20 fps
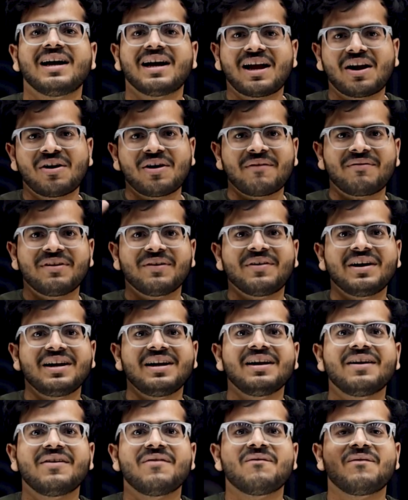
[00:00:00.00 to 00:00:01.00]
हेलो
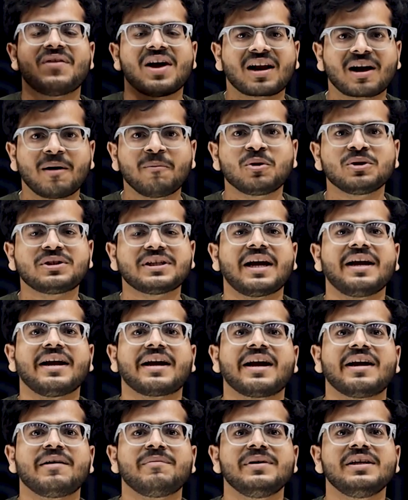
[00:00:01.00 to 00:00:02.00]
एवरीवन वेलकम टू शाइन
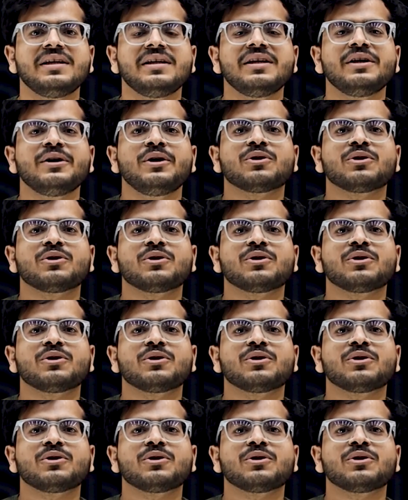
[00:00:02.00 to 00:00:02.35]
एकेडमी